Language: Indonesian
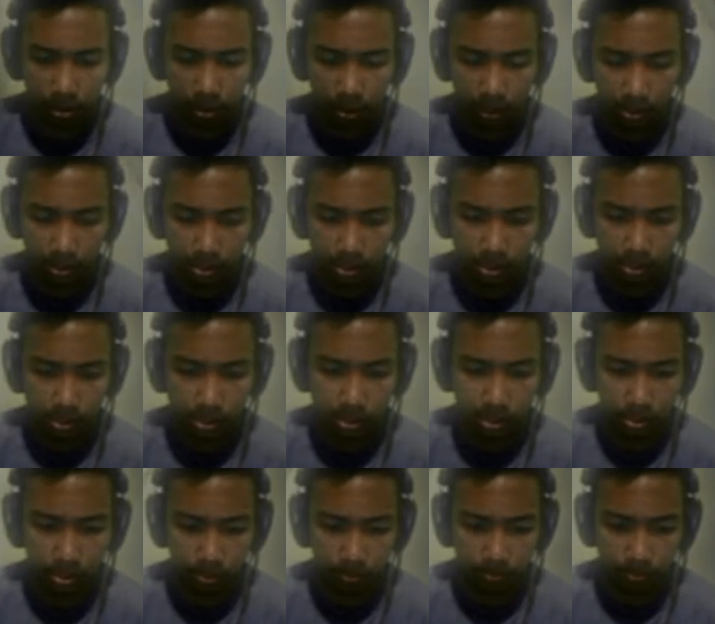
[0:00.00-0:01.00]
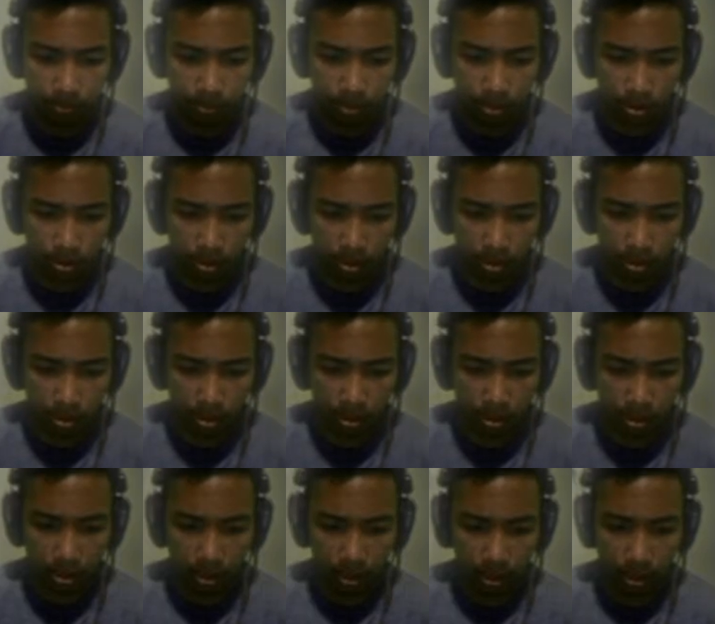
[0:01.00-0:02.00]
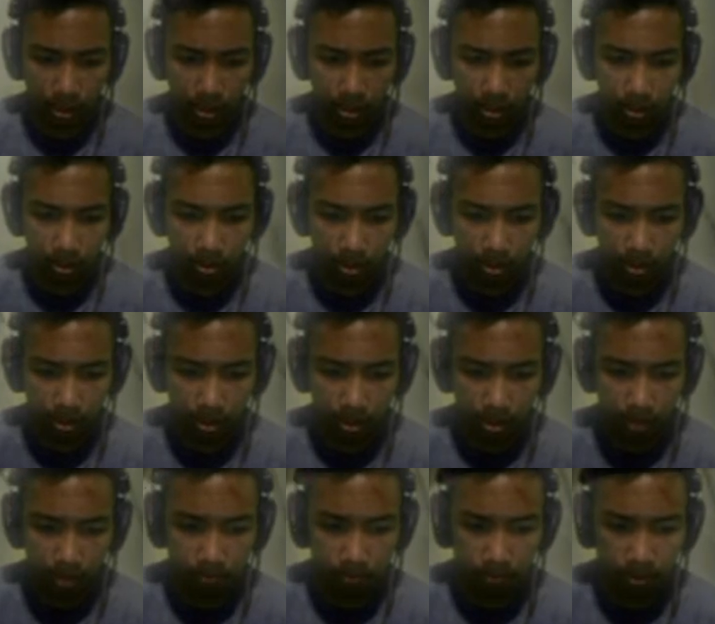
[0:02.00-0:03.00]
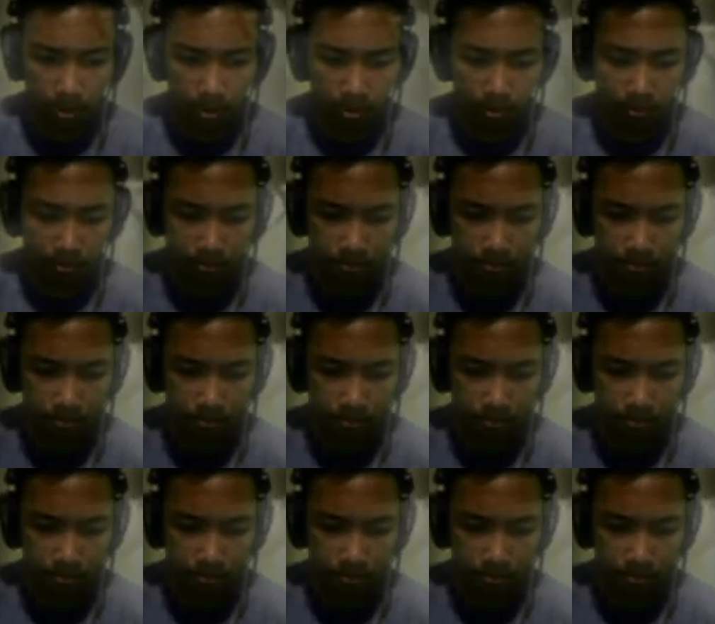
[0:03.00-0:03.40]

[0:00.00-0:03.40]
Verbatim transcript: Yes. Iya. Dapat.